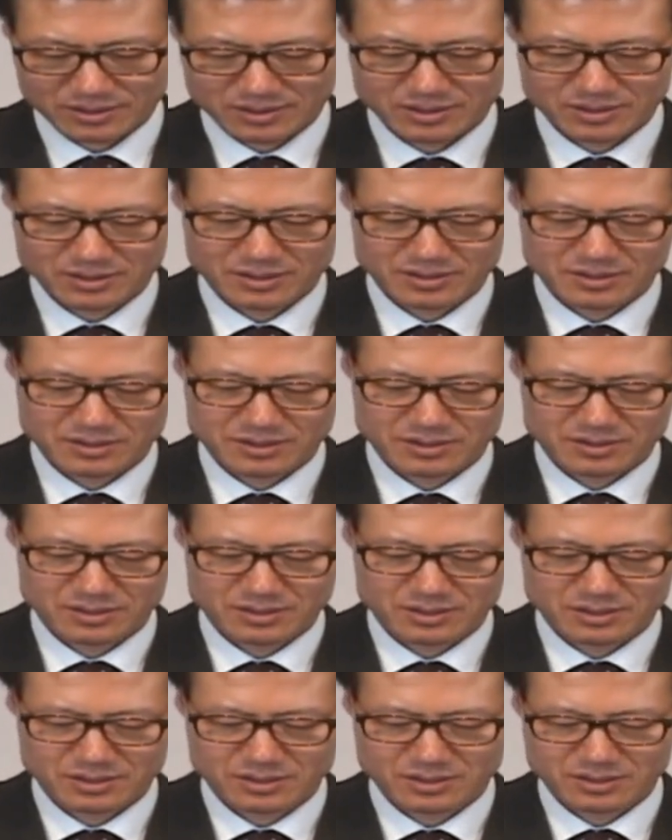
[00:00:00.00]
Это
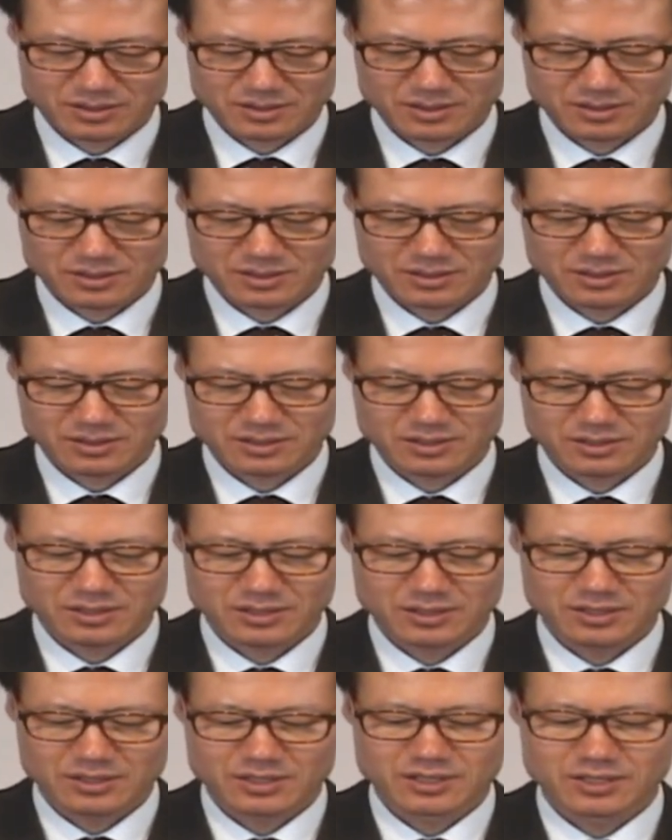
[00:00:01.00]
значит
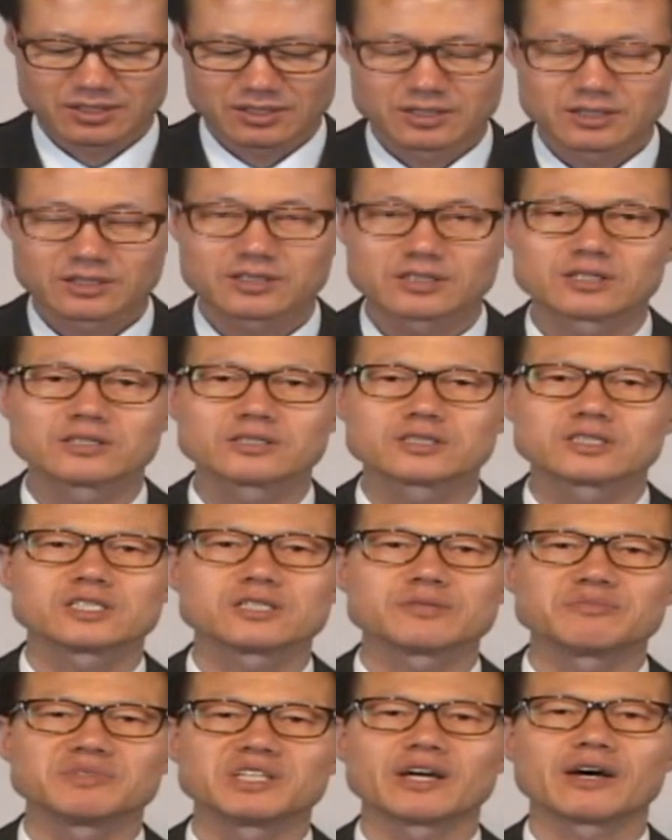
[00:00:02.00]
принадлежать
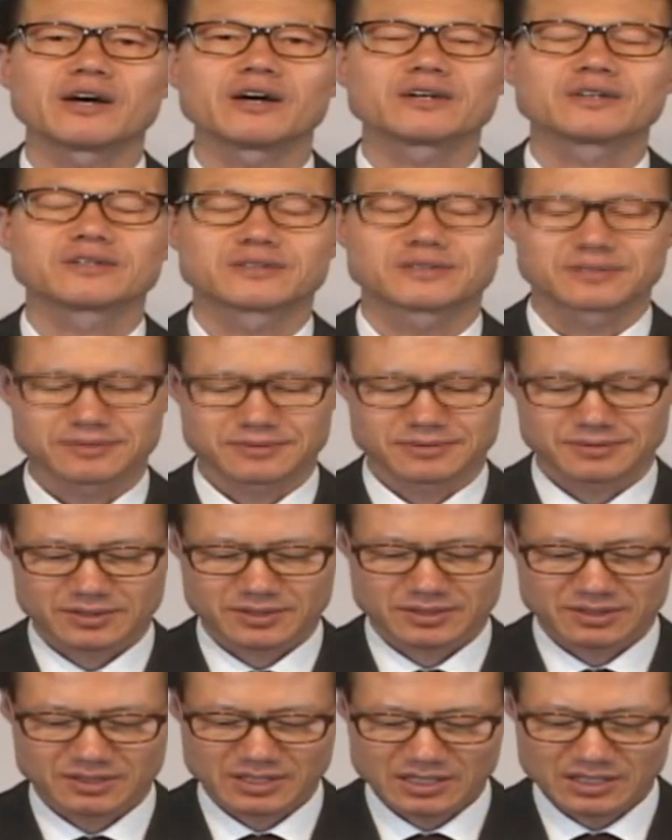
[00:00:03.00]
Христу.
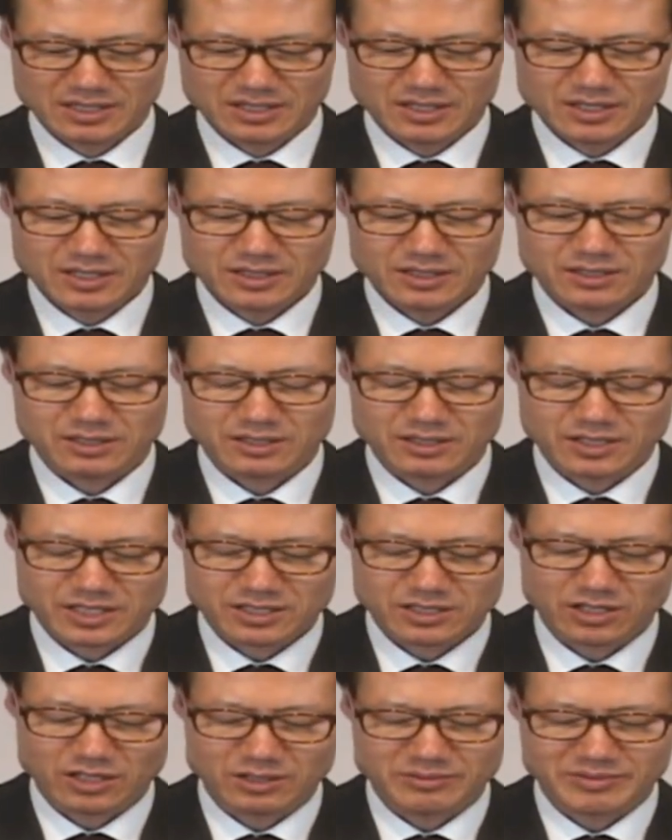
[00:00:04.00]
Вот
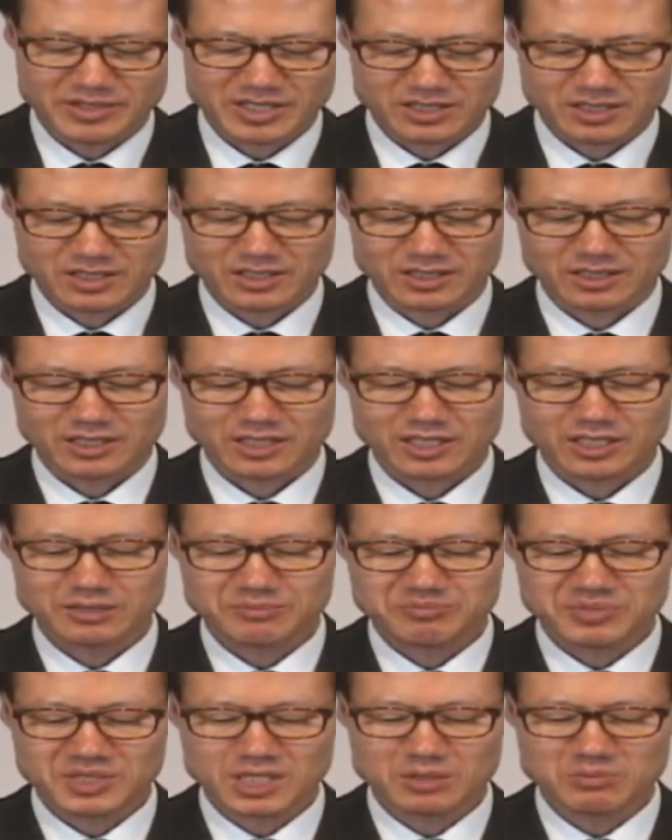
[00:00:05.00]
что это значит.
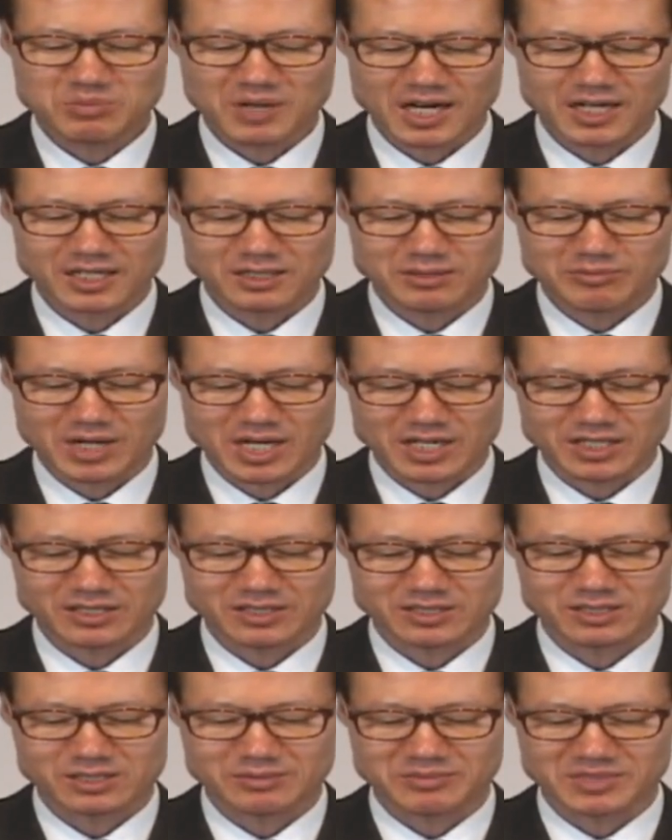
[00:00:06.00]

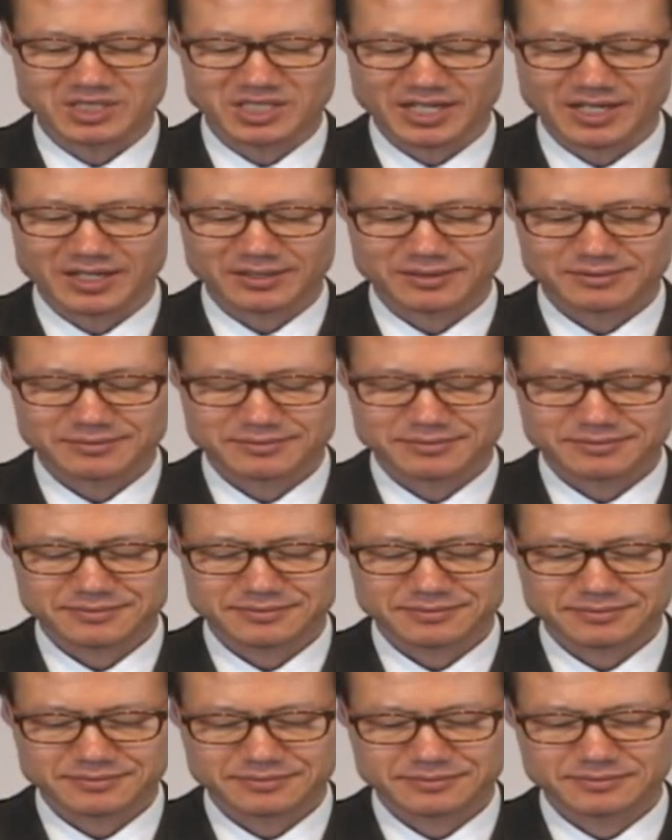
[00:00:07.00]
Сначала это
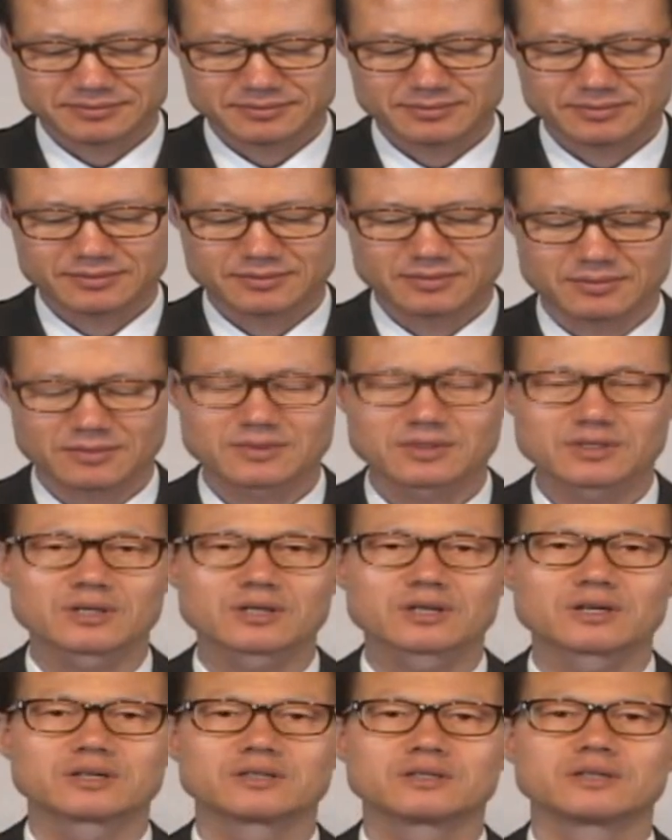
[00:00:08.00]
слово употреблялось
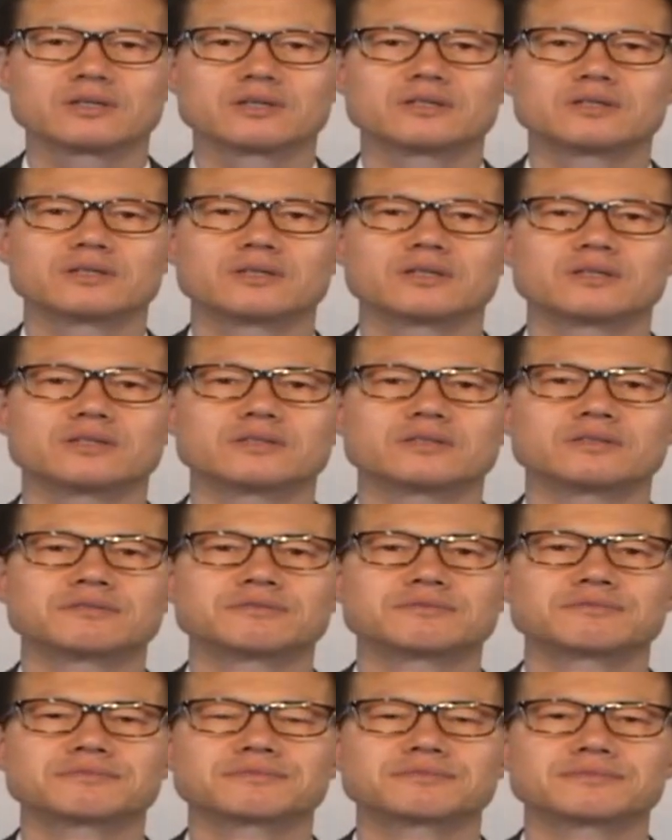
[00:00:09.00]
в качестве
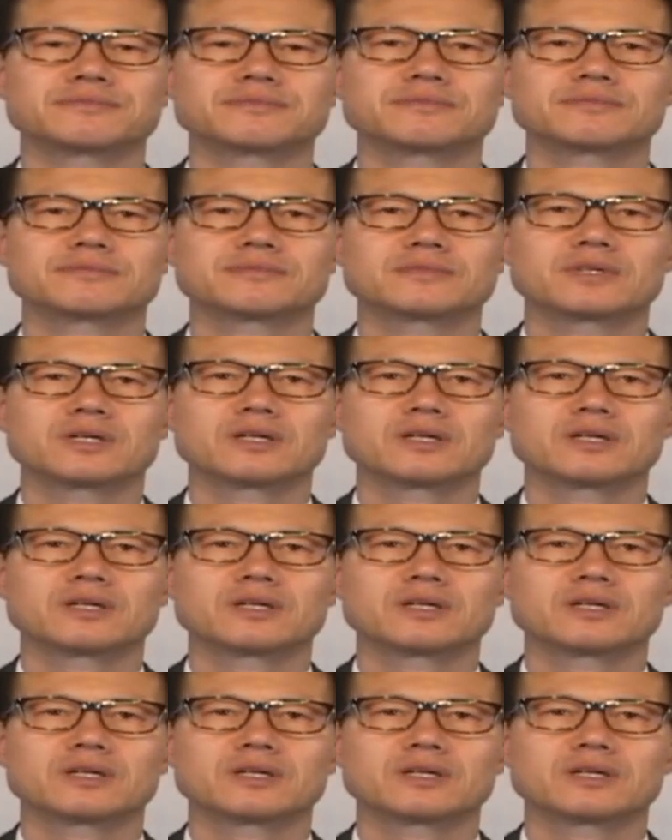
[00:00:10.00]
ругательства.